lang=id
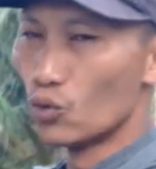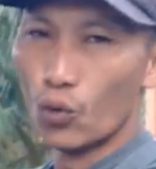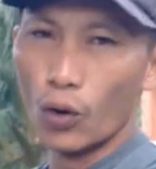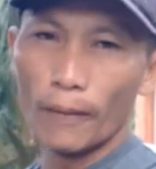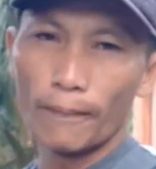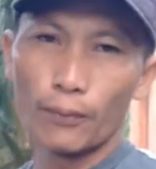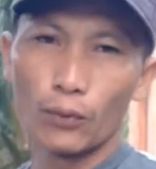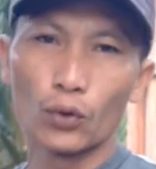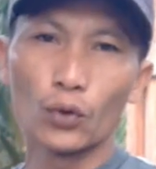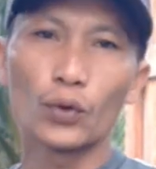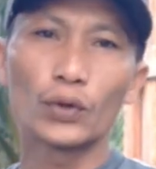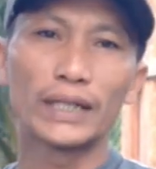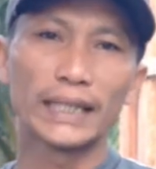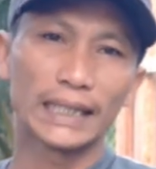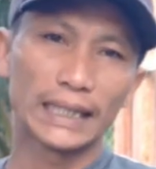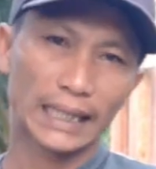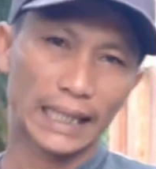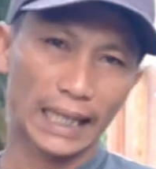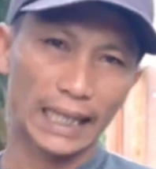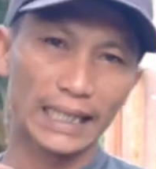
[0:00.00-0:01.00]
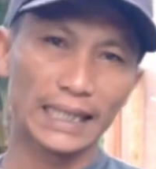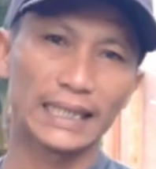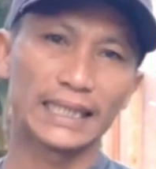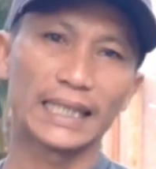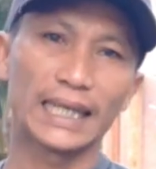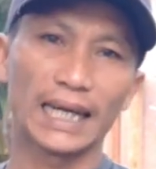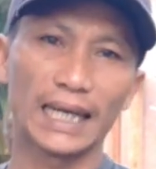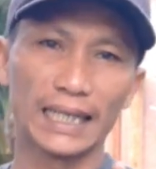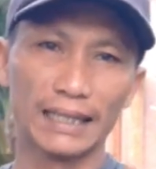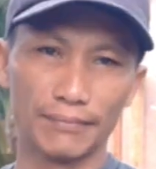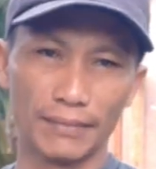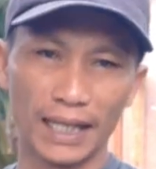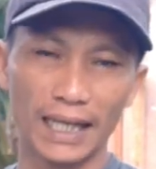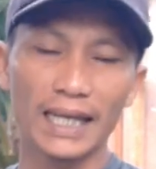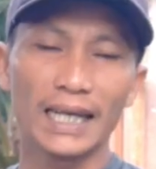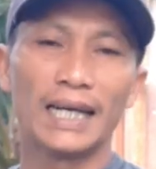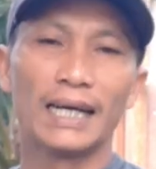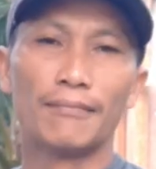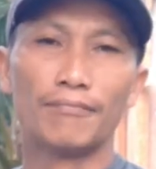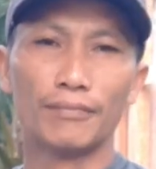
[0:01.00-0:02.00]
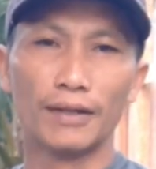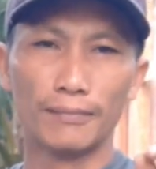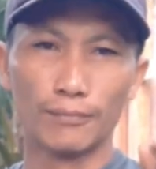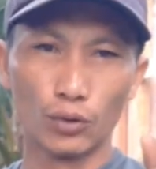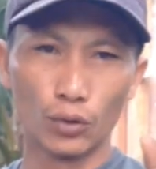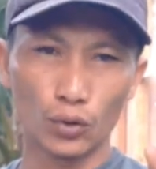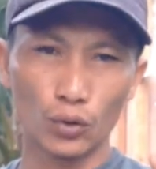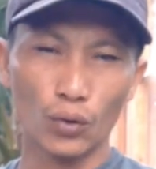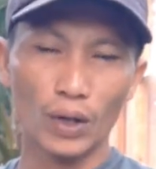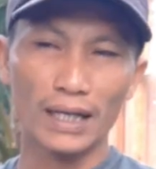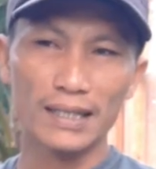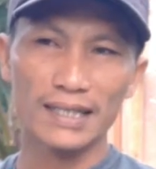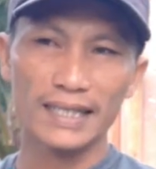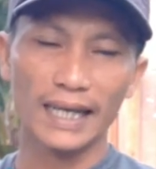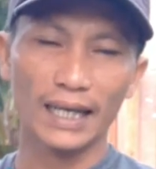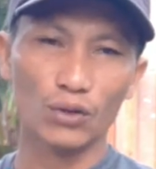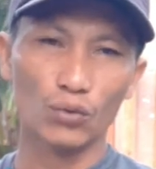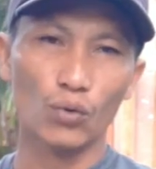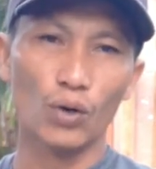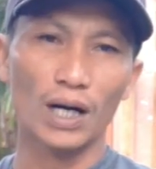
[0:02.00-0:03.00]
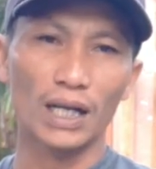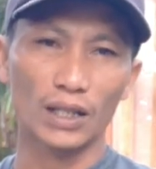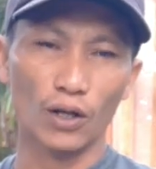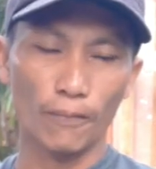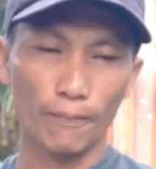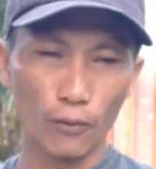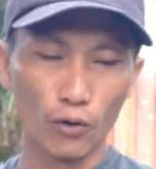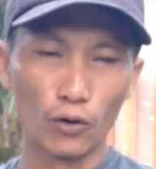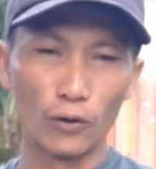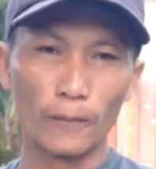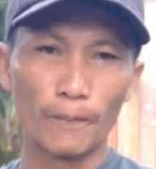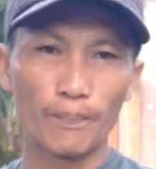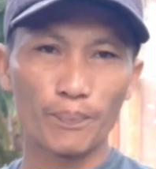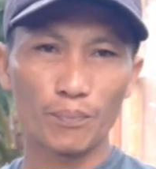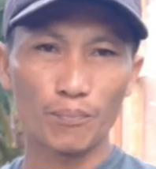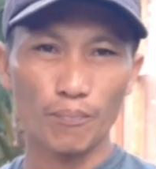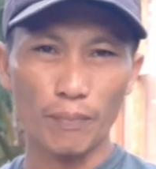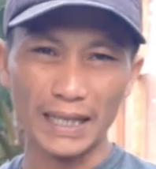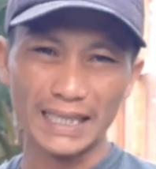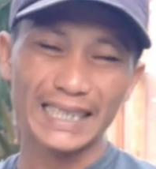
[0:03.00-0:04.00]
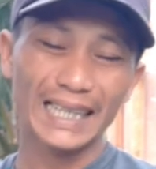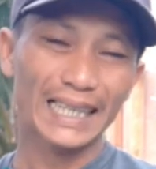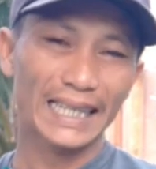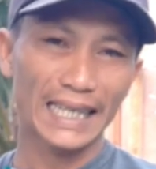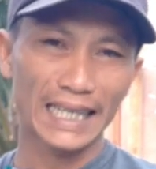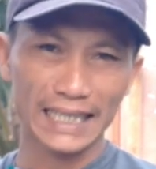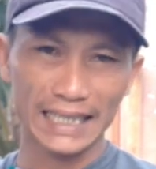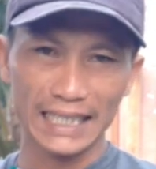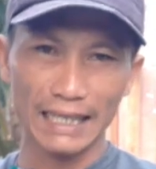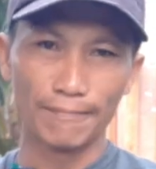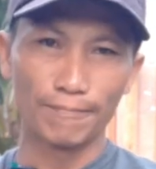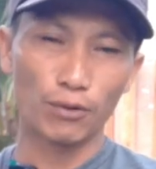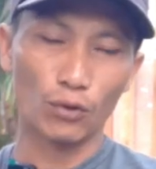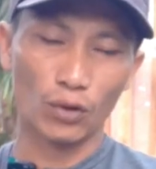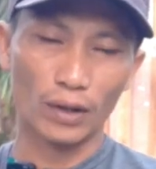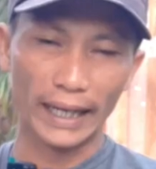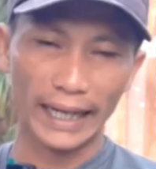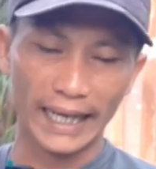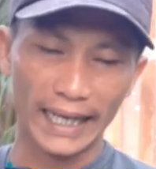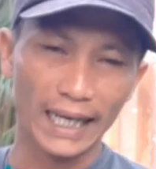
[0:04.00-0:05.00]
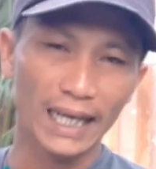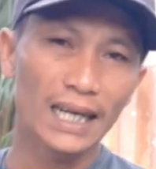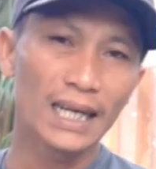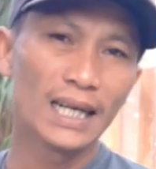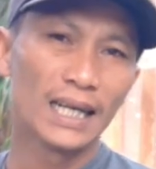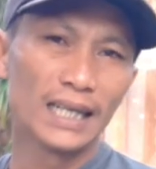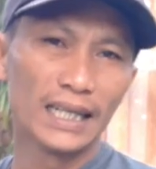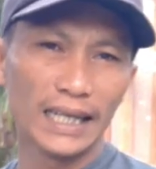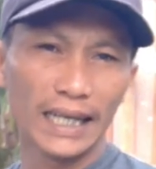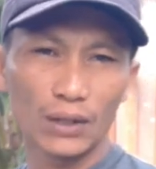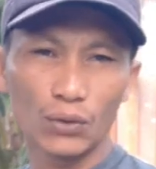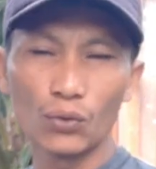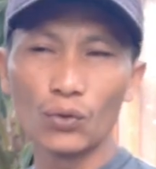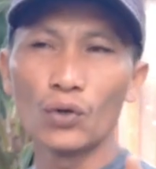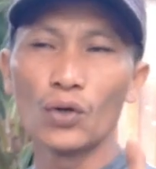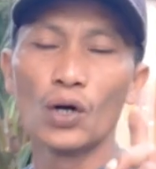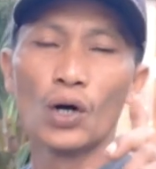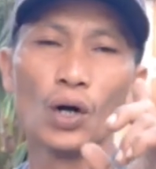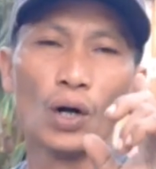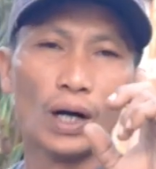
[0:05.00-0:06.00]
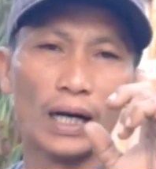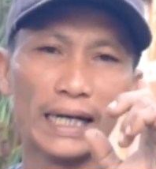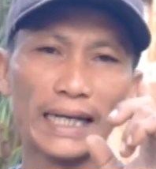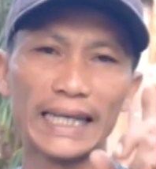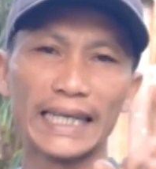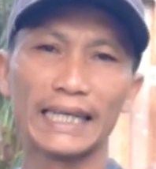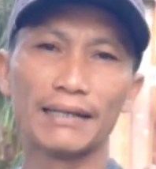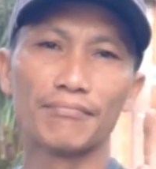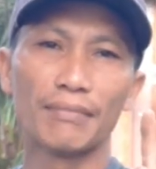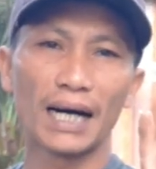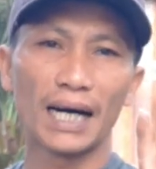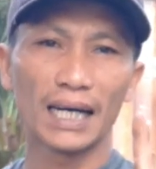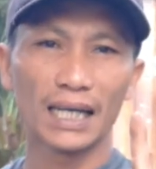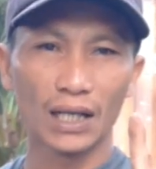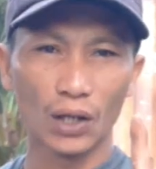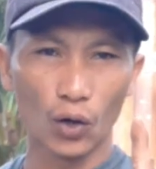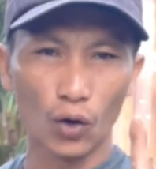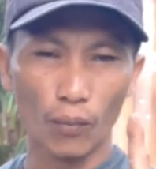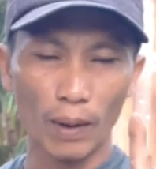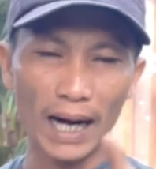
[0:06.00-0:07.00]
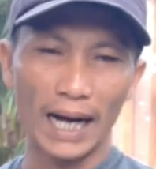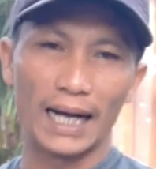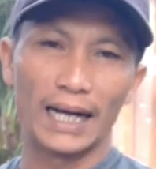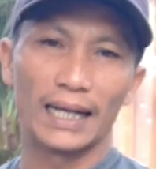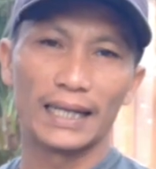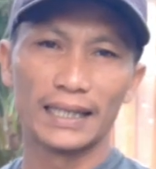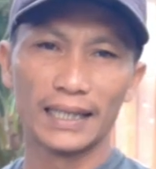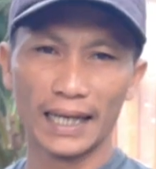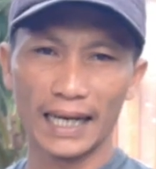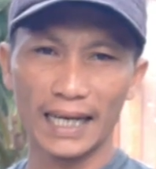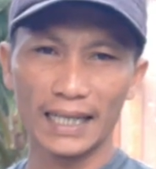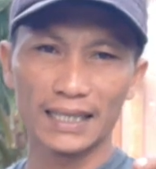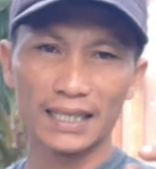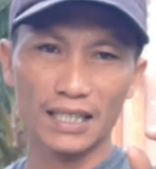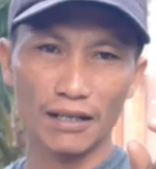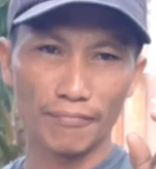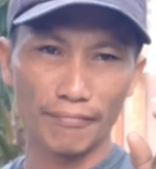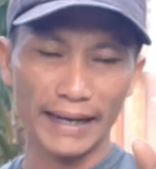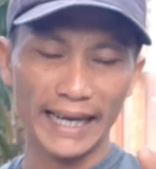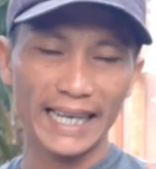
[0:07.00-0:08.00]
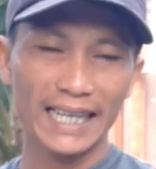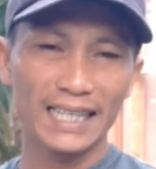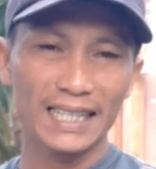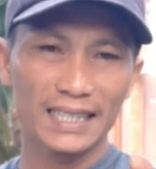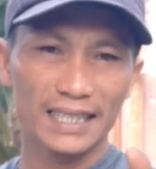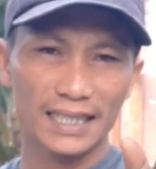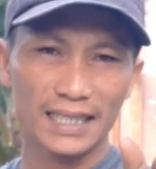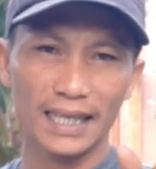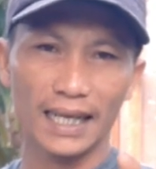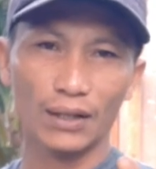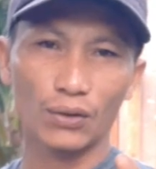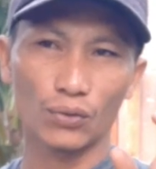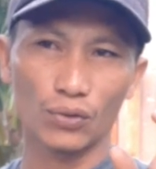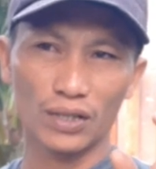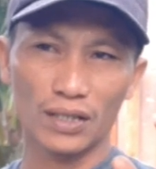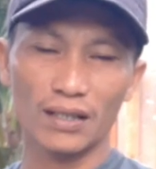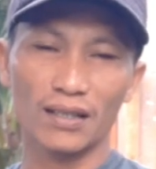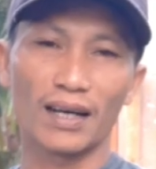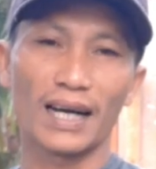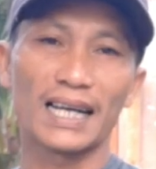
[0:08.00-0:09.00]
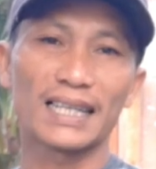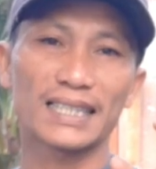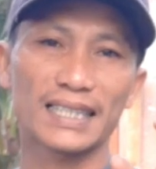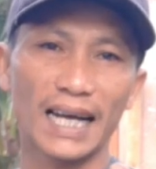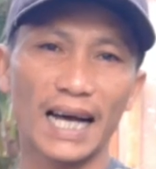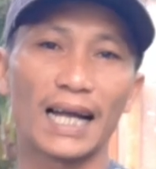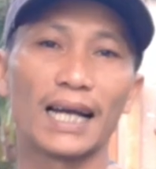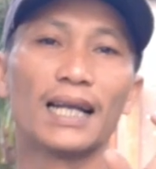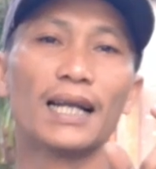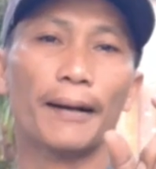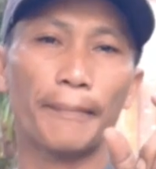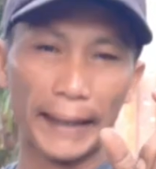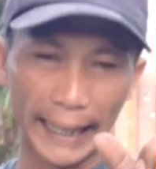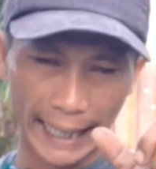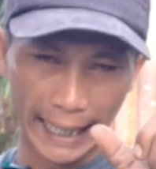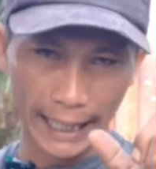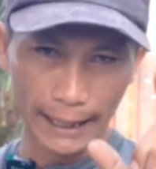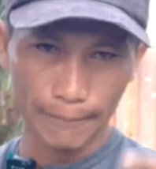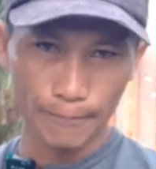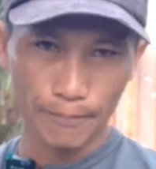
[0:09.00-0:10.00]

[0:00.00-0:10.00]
20 dikali 35 membutuhkan sertu ataupun pasir yang campur kerikil yaitu 5 gerobak dengan semen satu setengah sak lebih.